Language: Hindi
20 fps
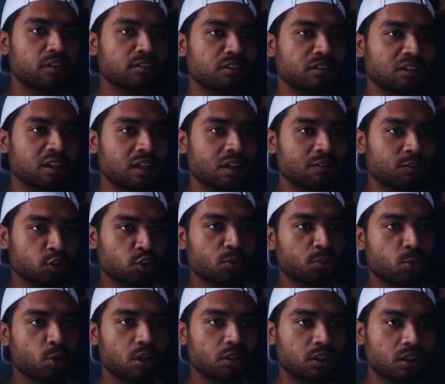क्या सीखना है वो तो
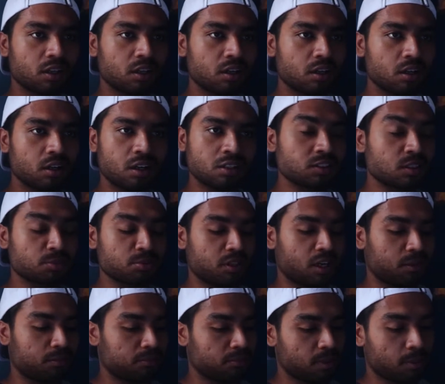सबको आता है
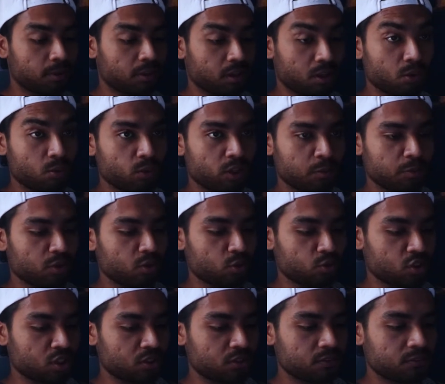अनसब्सक्राइब अभी कर रहा हूँ एक
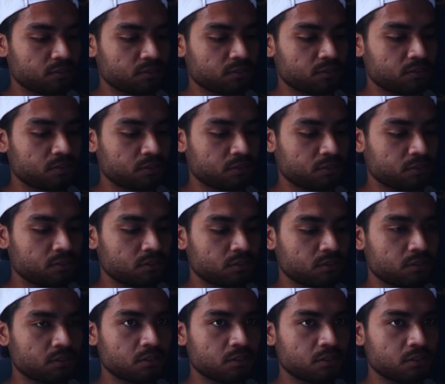मिनट आई एग्री